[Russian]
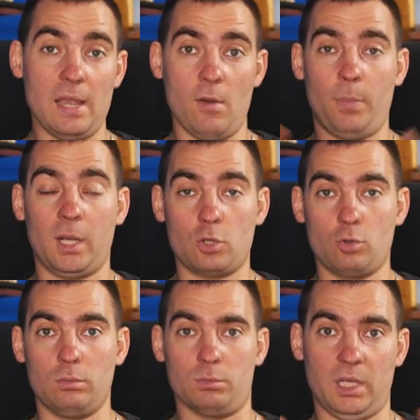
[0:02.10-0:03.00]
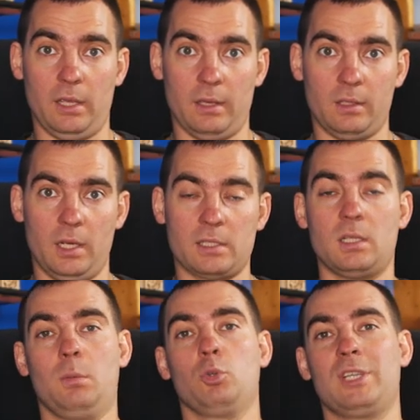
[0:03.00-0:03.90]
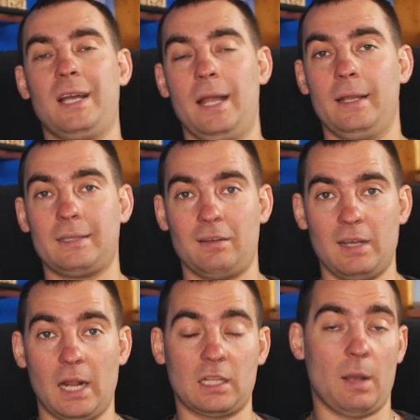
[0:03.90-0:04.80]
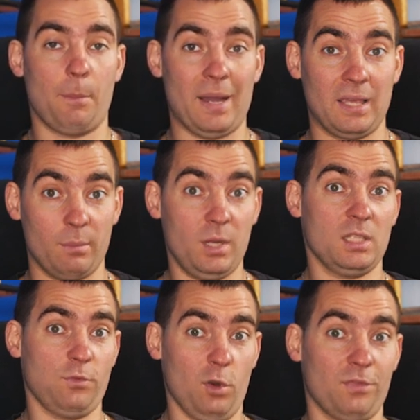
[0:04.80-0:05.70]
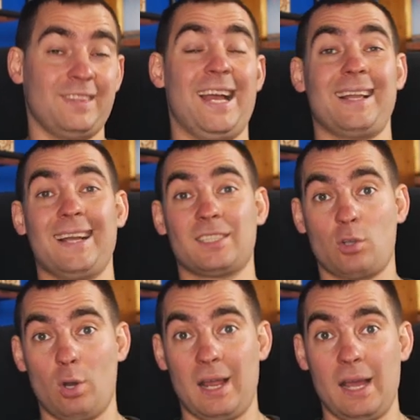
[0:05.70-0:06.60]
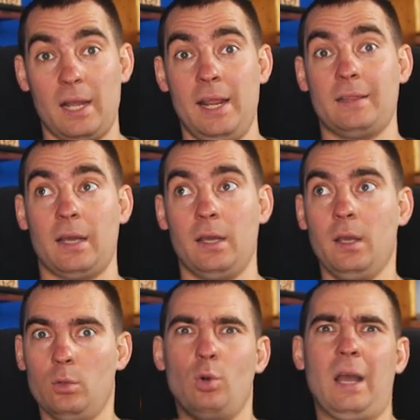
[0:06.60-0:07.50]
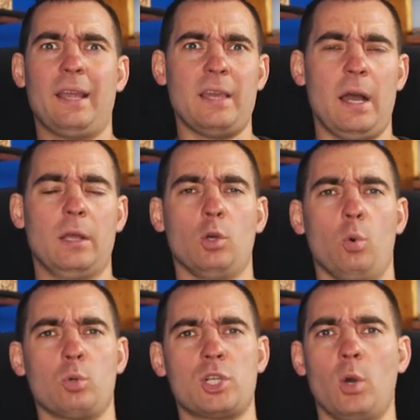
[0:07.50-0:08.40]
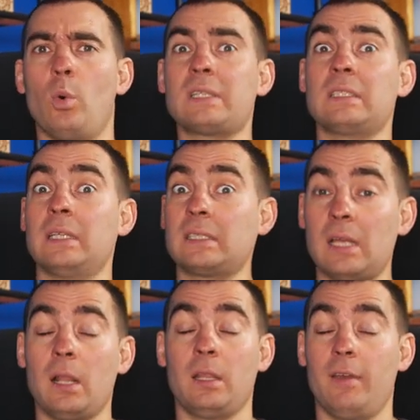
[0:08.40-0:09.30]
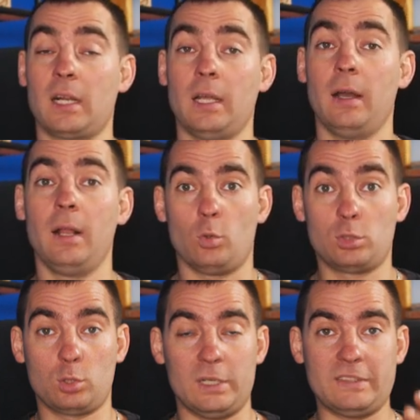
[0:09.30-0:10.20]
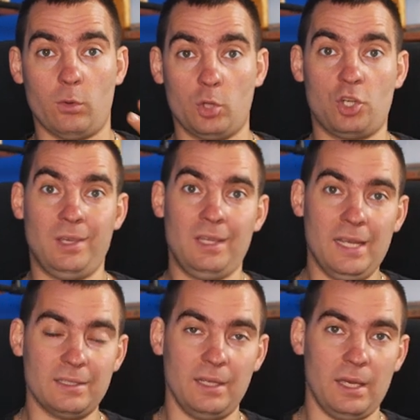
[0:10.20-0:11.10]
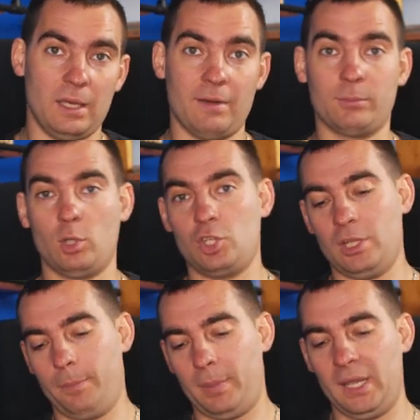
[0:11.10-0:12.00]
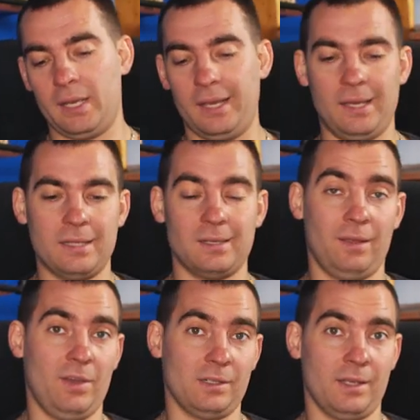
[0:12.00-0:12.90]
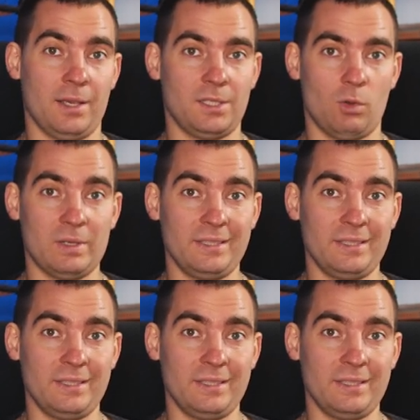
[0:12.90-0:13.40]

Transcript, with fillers: я вам покажу три интересных музыкальных товара от компании Blitzwolf, так как скоро лето, ну хотя оно уже у вас настало, наверное. Устройства очень интересные и вам точно пригодятся, наверное, если у